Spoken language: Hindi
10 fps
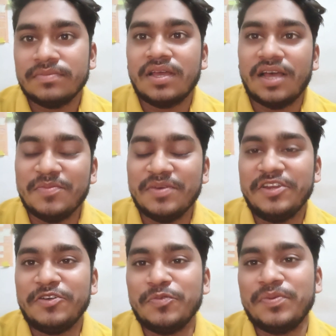हाय मेरे
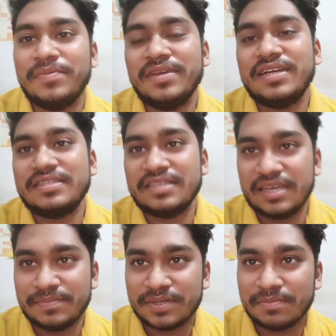यूट्यूब फैमिली कैसे हैं
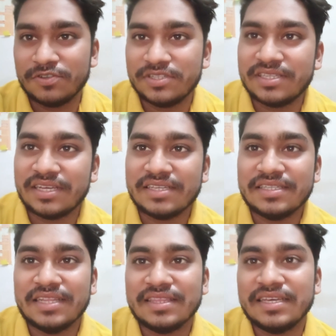आप सब लोग जैसा कि
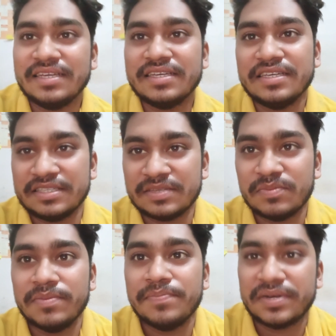जानते हैं कि इस समय
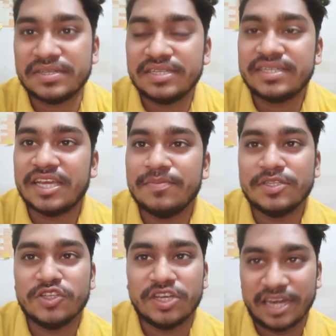मैं प्रजेंट टाइम में
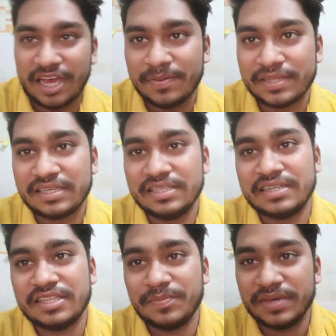जो है इलाहाबाद की
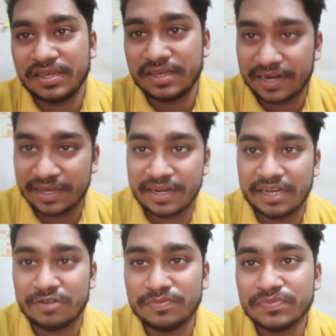धरती पे रह रहा
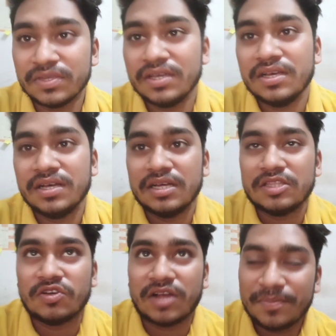हूँ
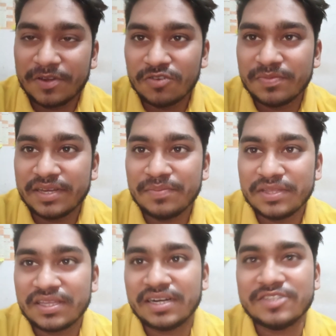तो काफ़ी लोग मेरे
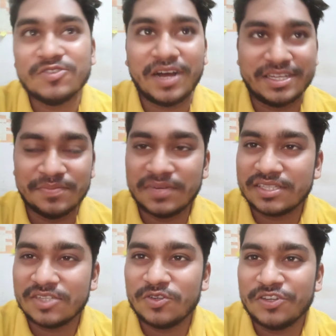मित्रगढ़ जो आजमगढ़ से
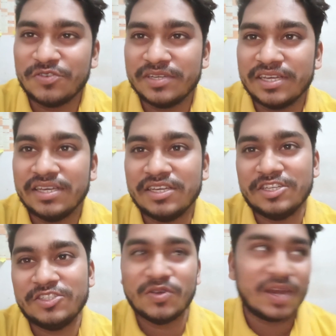जुड़े हुए हैं
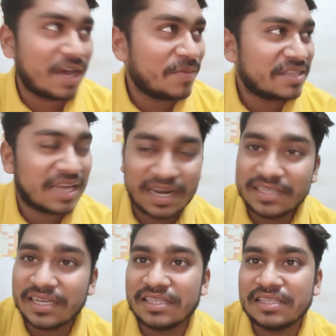जो इलाहाबाद आना
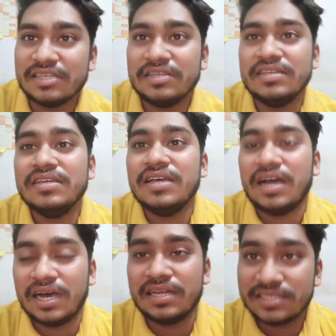चाहते थे
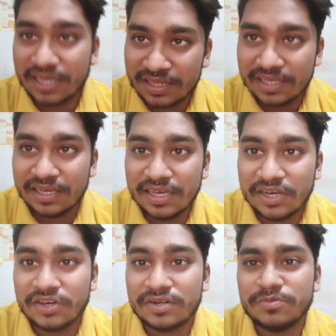आना चाहते हैं
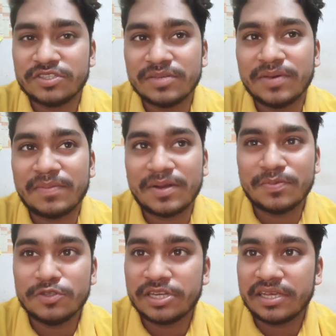और मुझसे बार बार
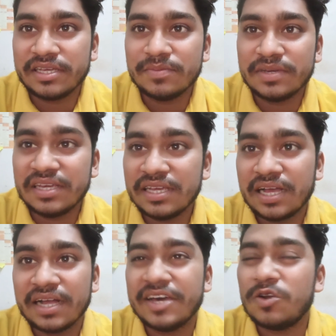पूछ रहे हैं कि भैया यहाँ
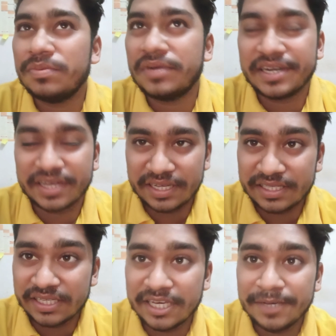का रूम रेंट
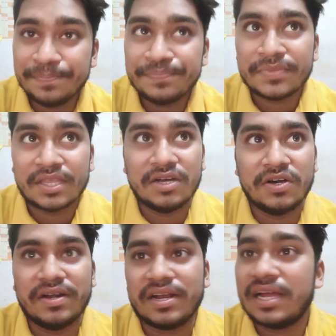कैसे है
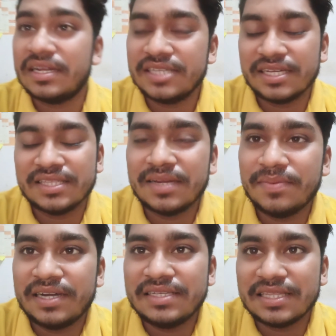और ख़र्चा कितना
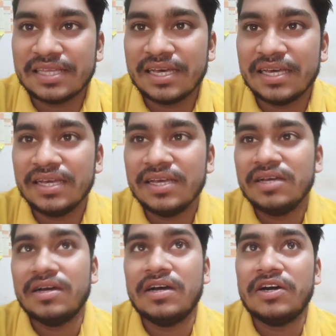बैठ जाता है
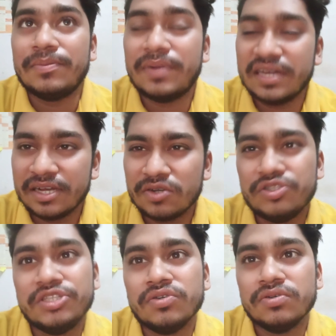और बढ़िया
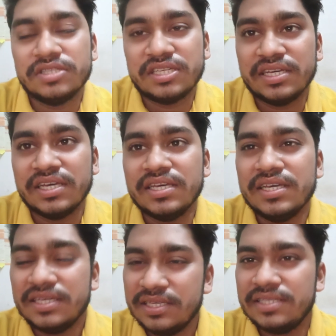कोचिंग कौन सी है
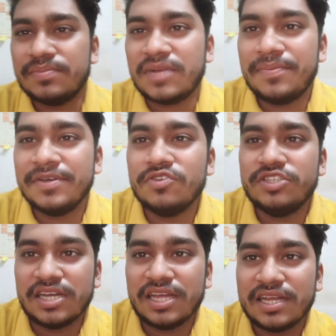ये सब काफ़ी
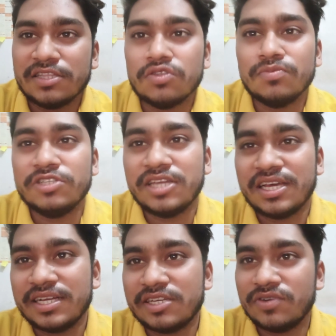क्वेश्चन आ रहा था तो मुझे लगा
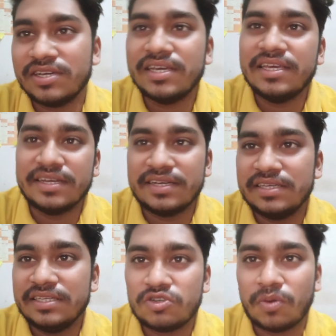कि उन्हें एक
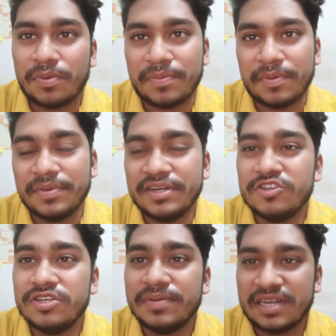इस टॉपिक पर वीडियो
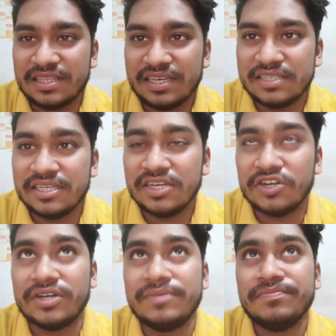ही बना दिया जाए और